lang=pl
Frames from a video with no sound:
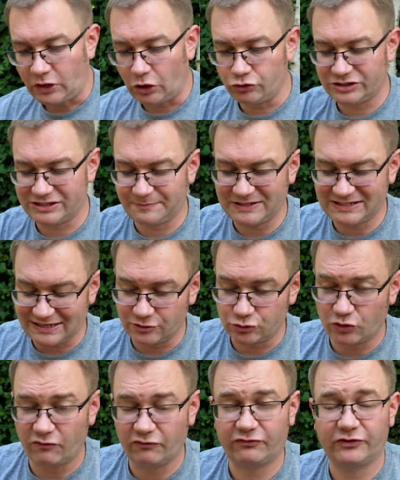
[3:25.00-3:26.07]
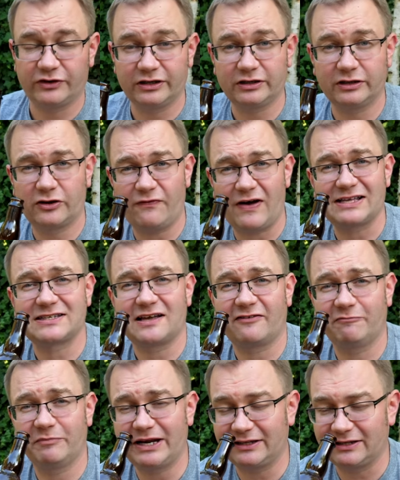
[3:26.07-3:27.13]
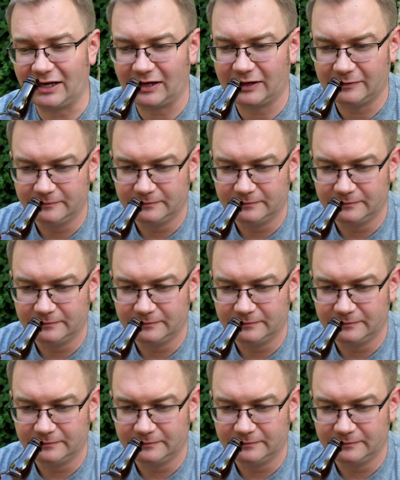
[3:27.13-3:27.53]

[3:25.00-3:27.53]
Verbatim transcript: Oni się specjalizują w e, kwasach, w bretach.